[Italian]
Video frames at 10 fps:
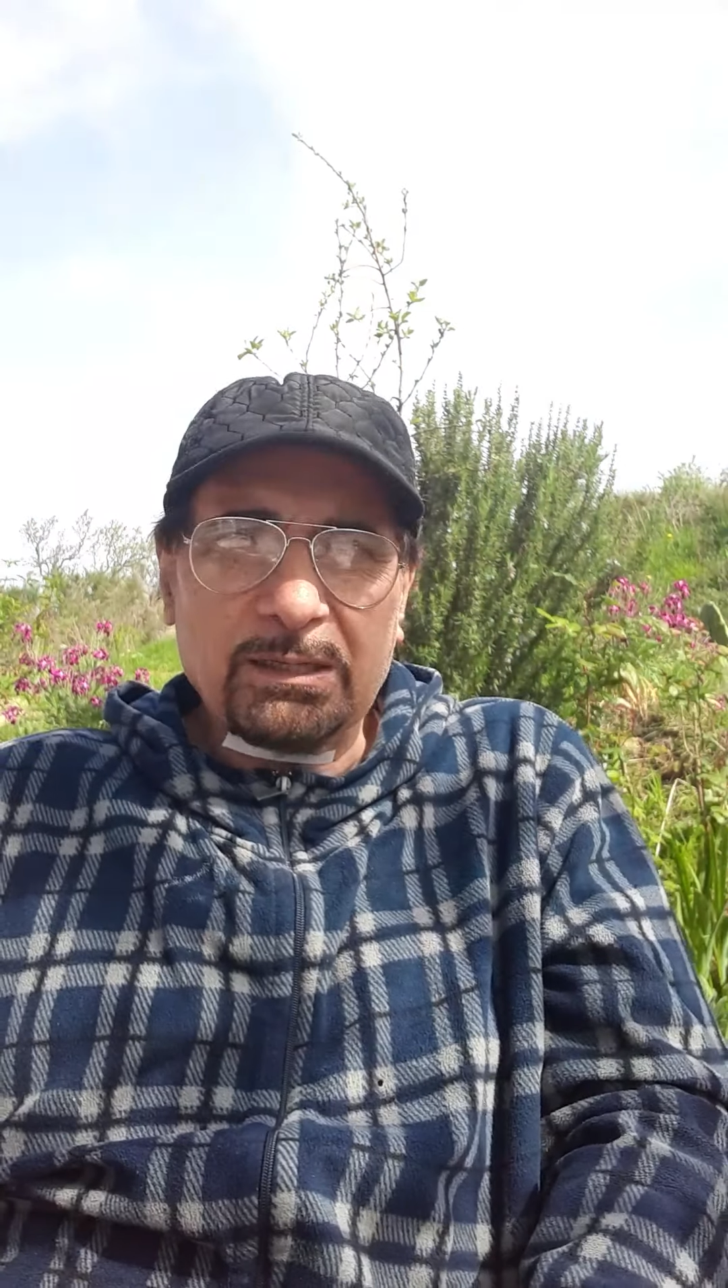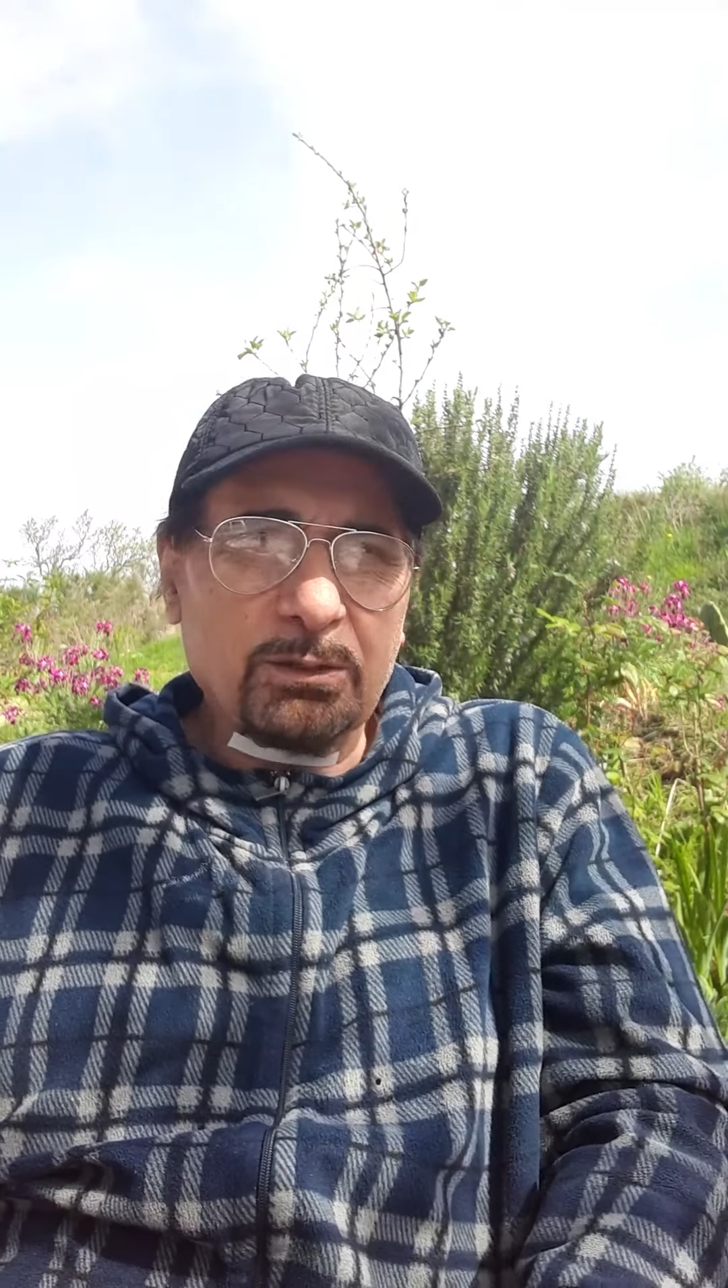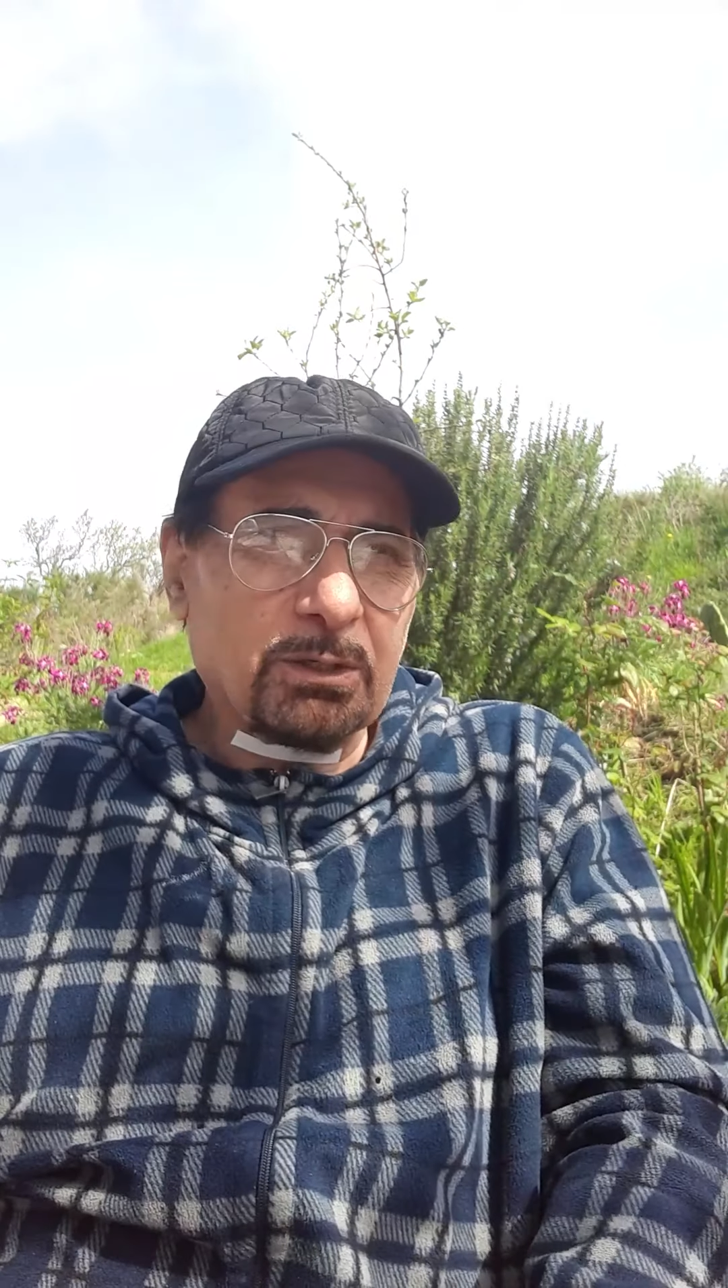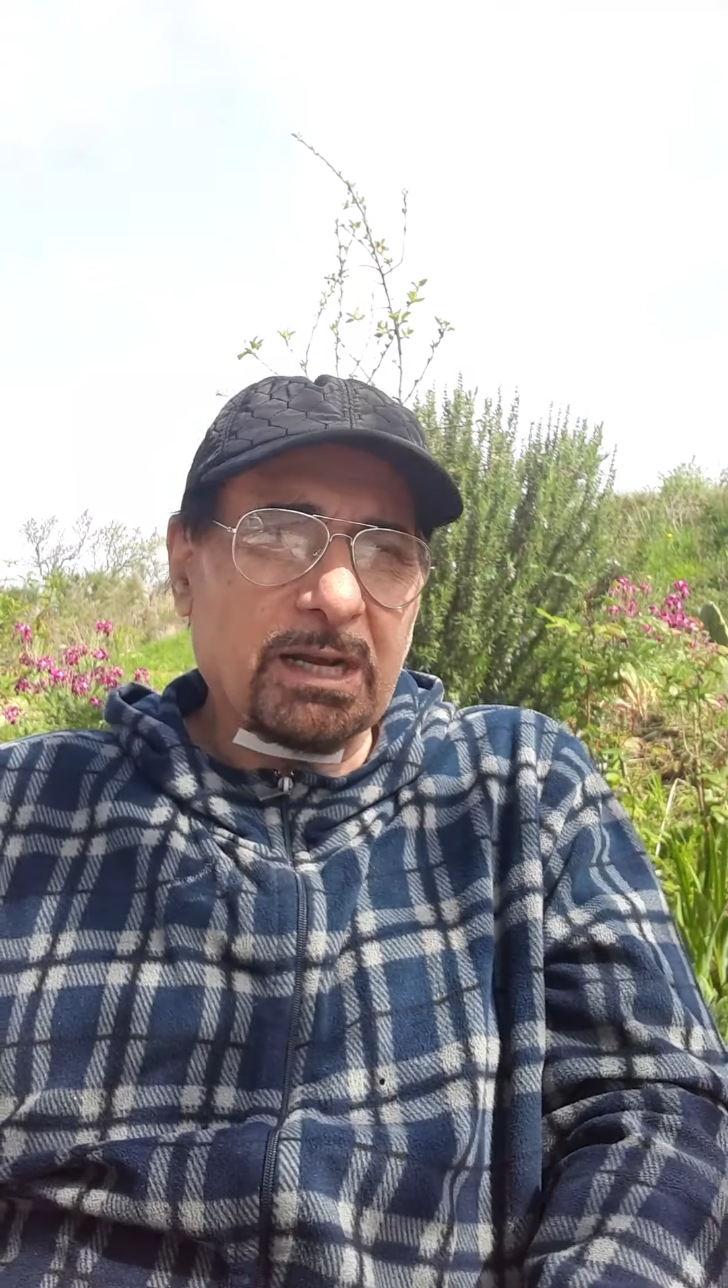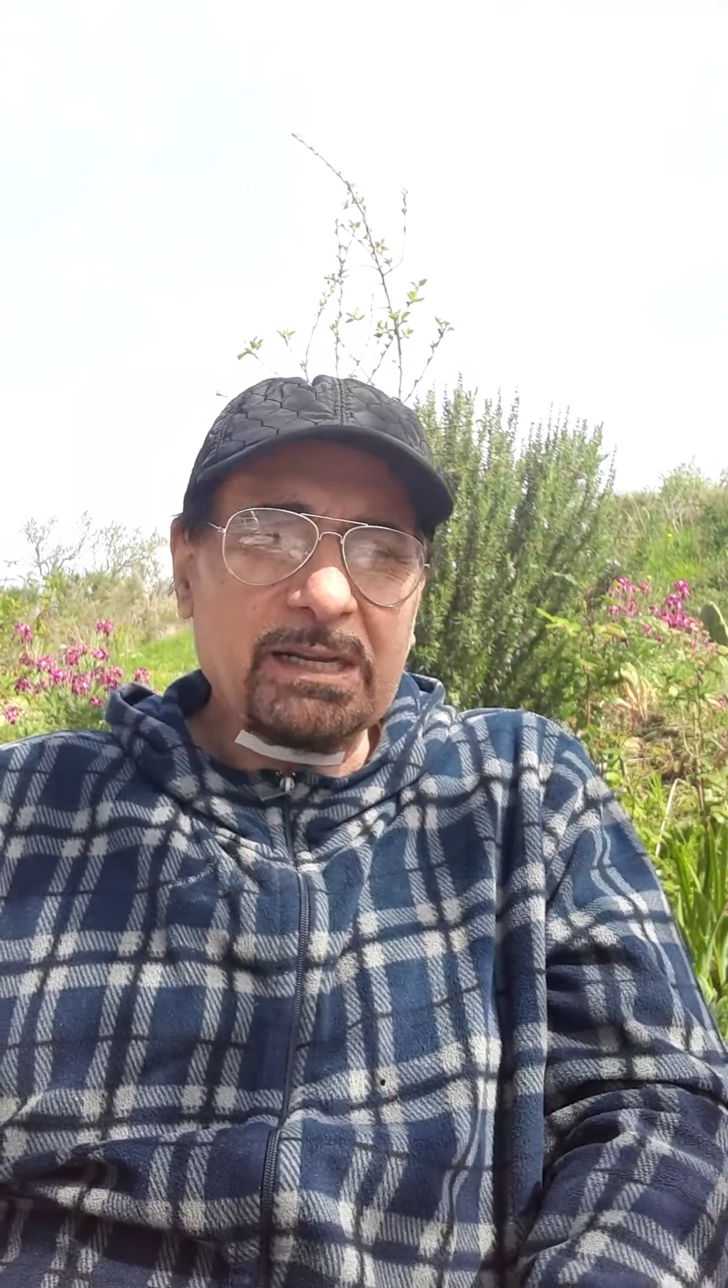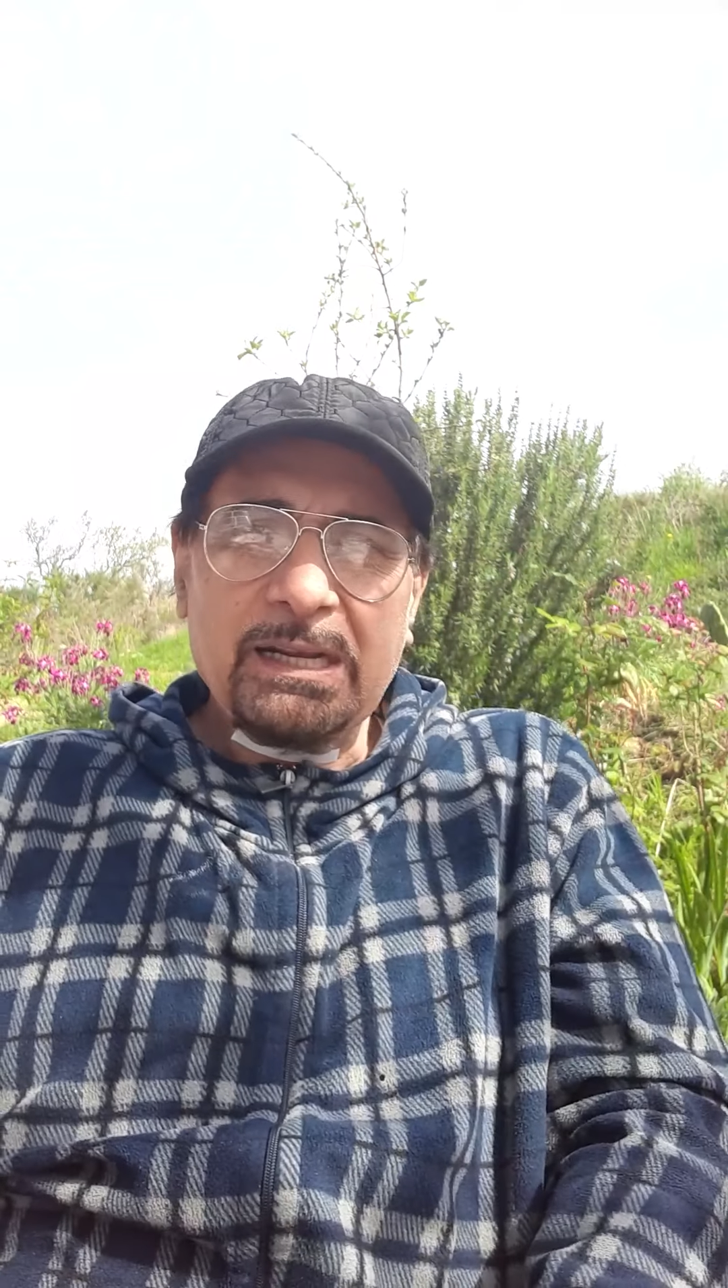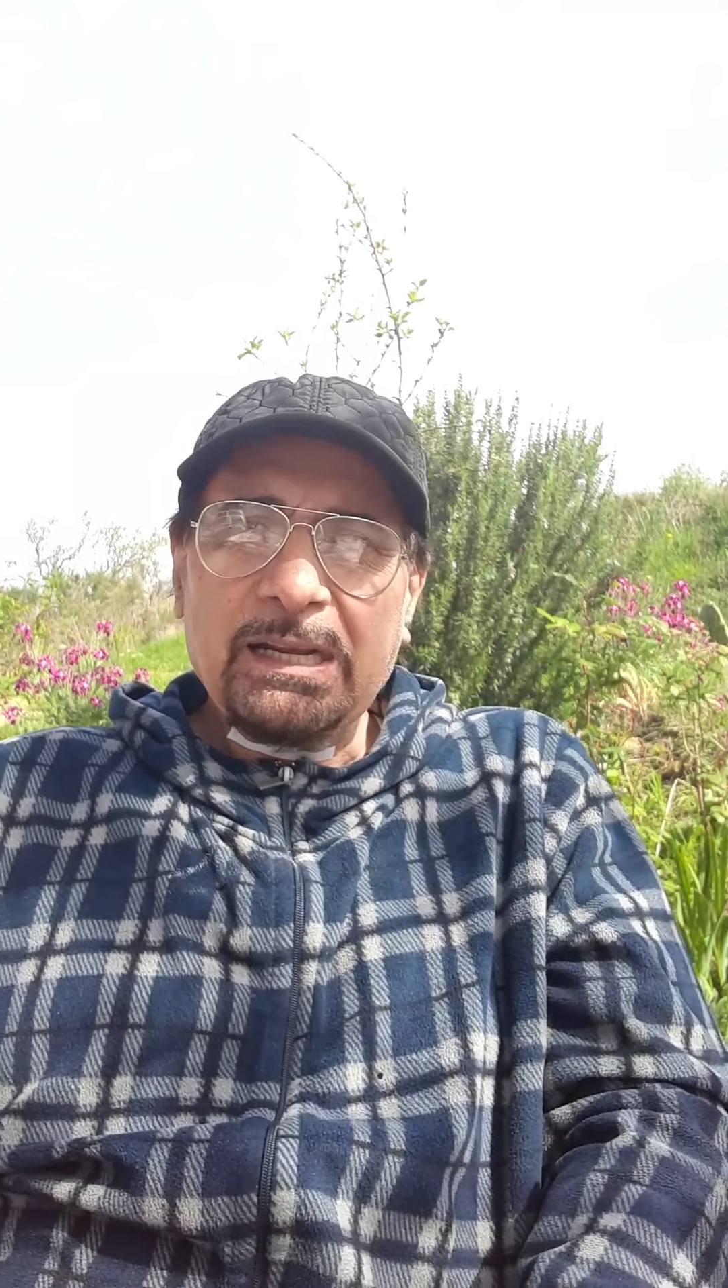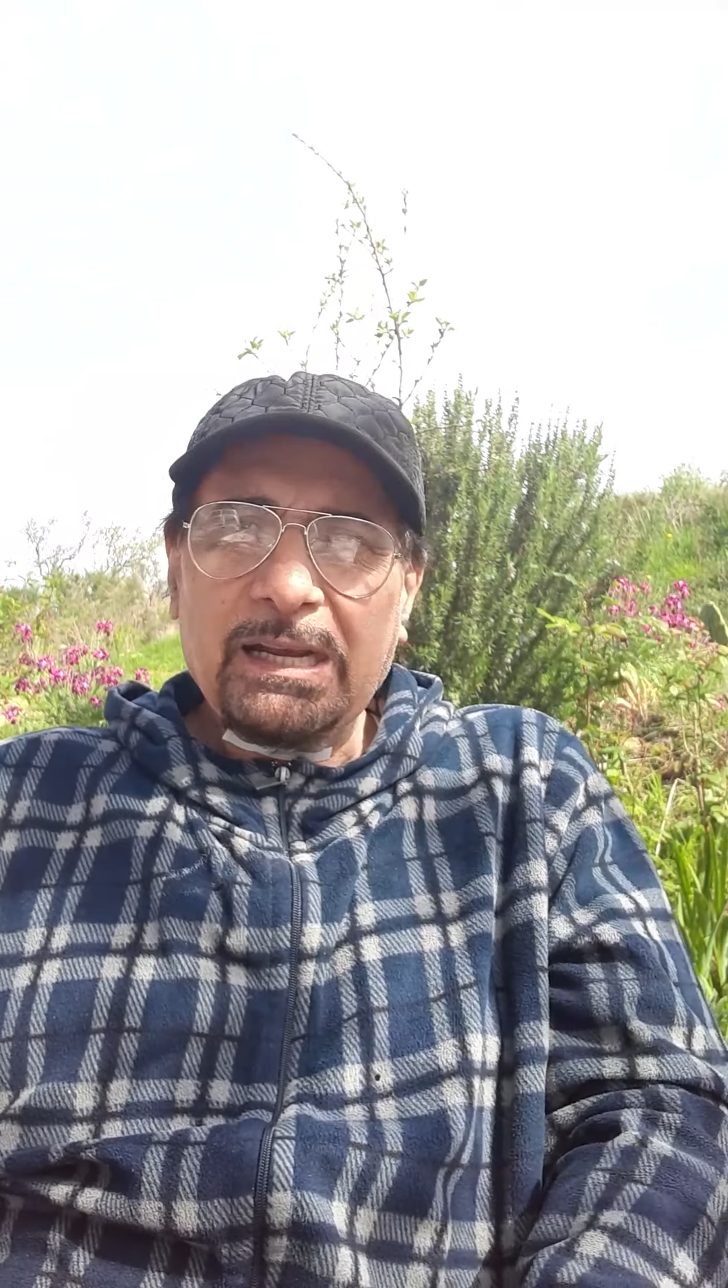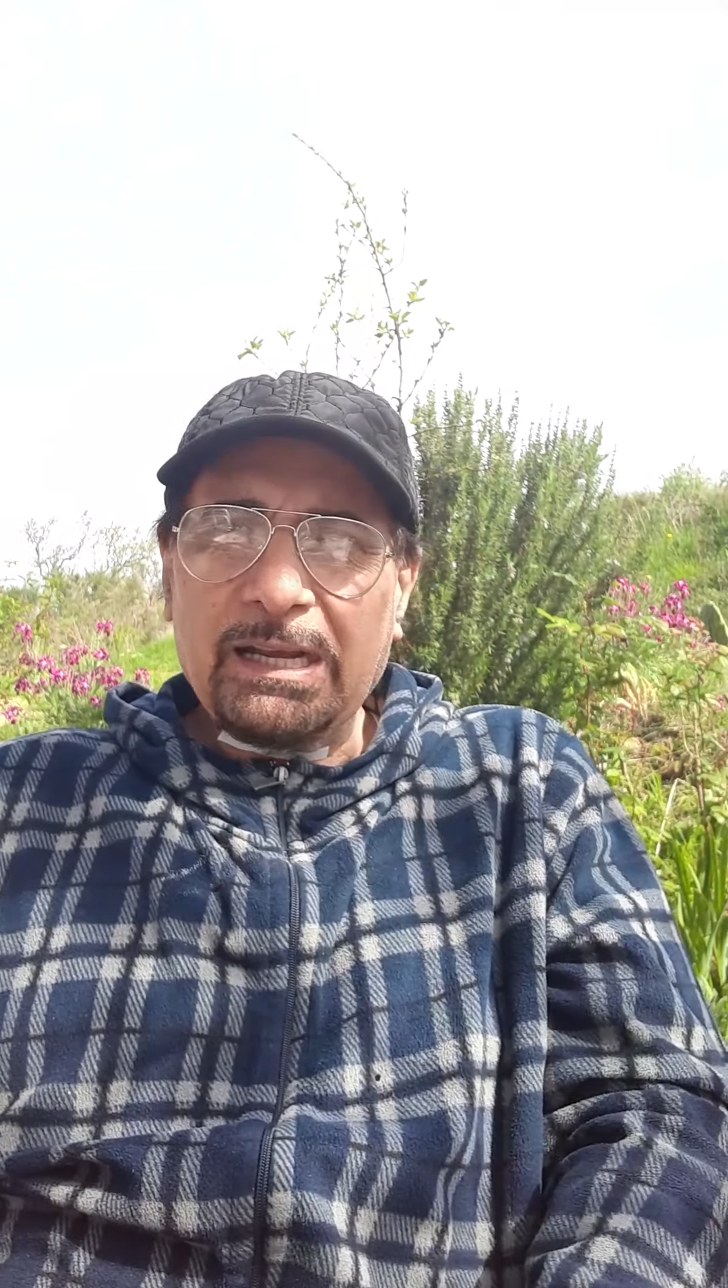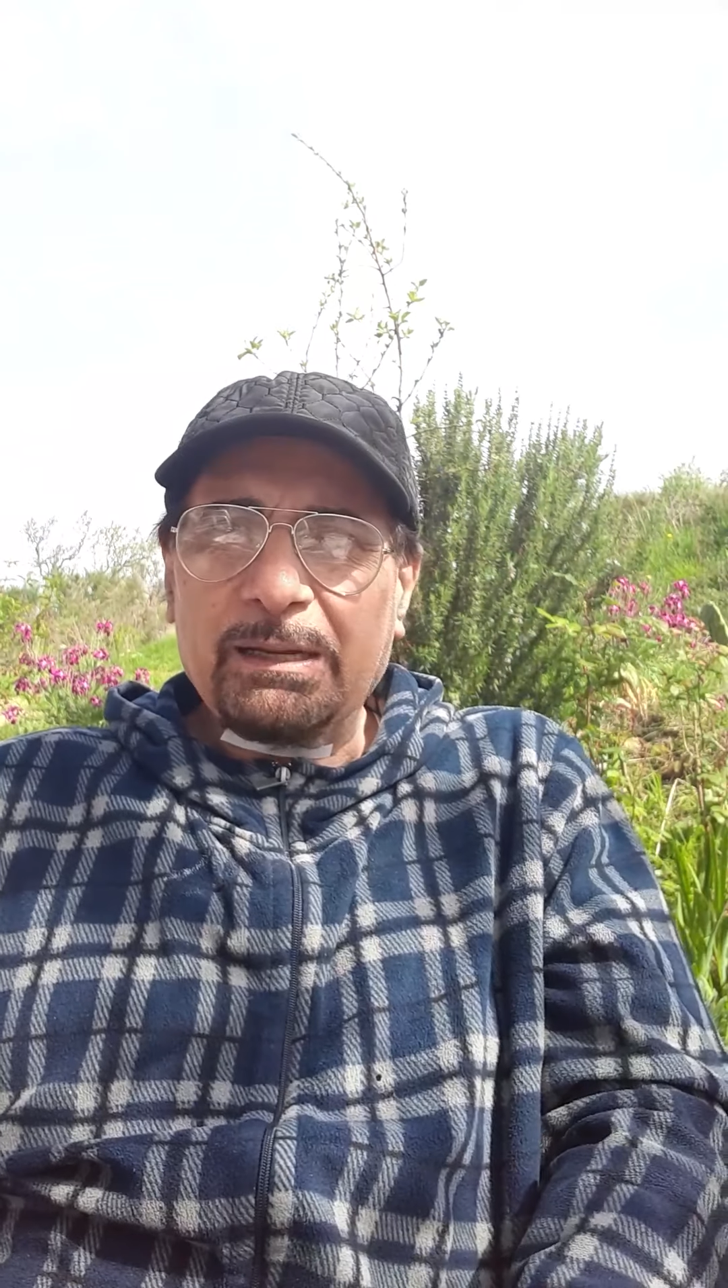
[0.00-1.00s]
Allora
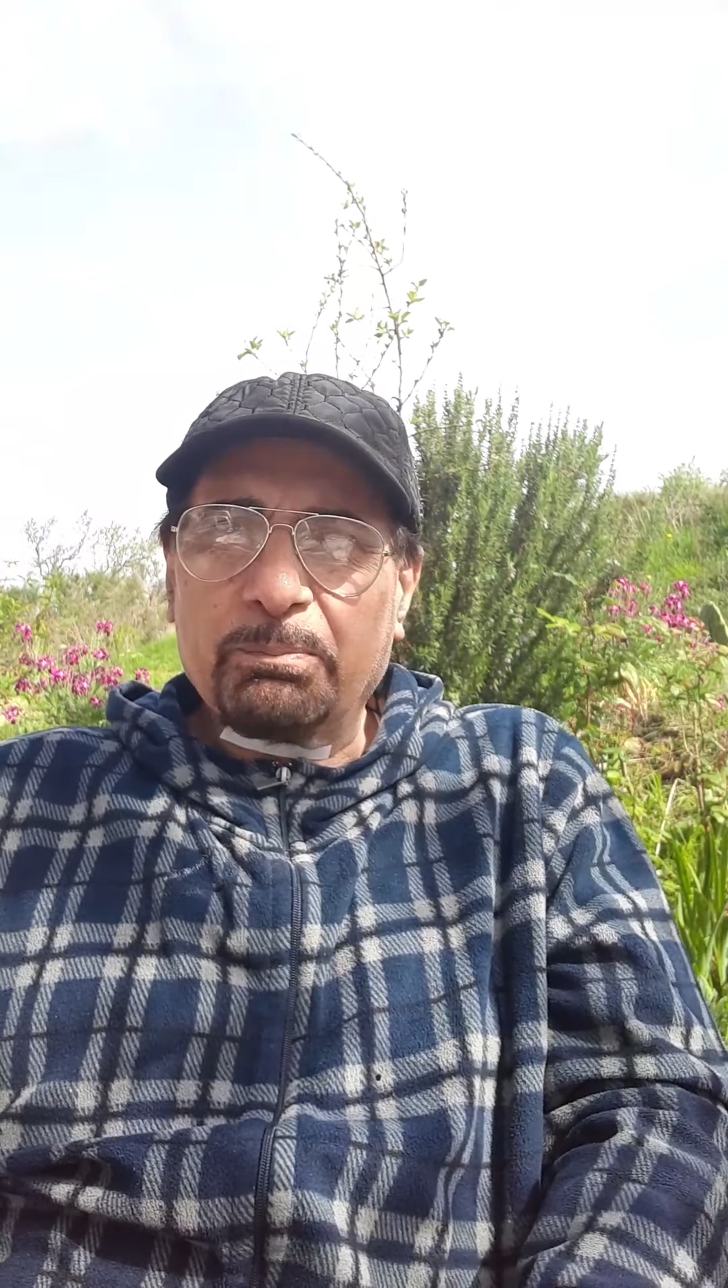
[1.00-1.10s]
eh,